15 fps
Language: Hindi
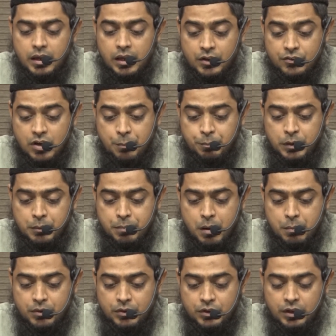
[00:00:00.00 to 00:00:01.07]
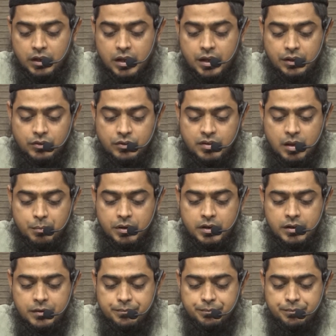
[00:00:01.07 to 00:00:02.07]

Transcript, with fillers: हिजाब की पाबंदी का इंतज़ाम है